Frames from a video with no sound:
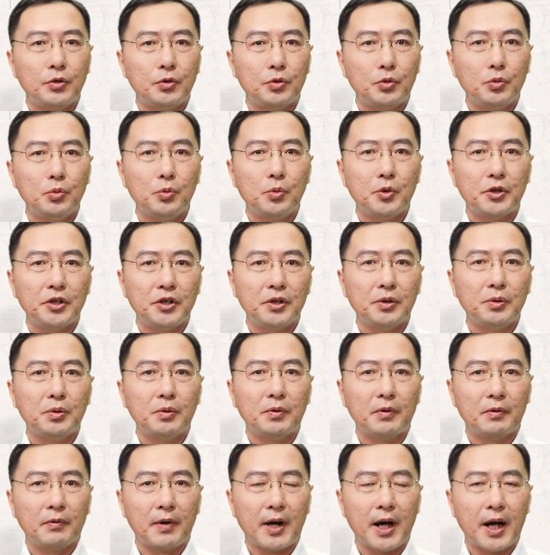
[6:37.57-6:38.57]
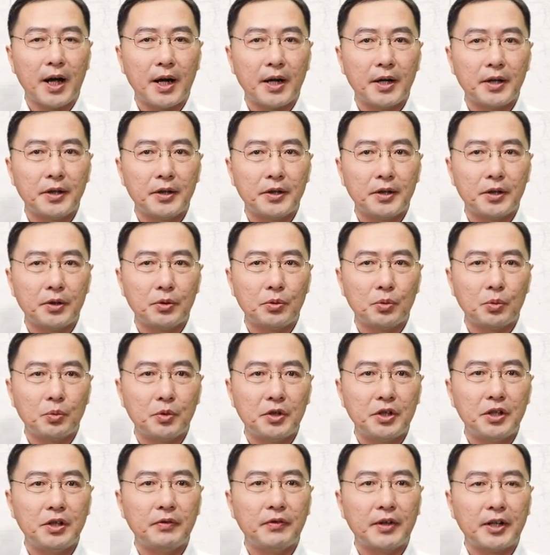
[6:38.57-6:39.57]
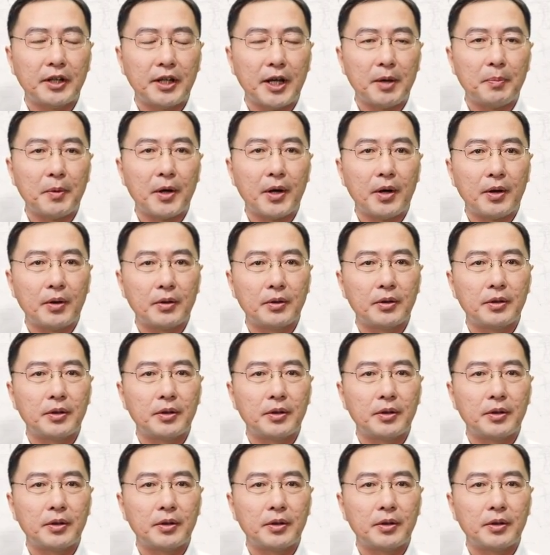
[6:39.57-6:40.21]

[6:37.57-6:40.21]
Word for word: 中国青铜文化以容器为代表，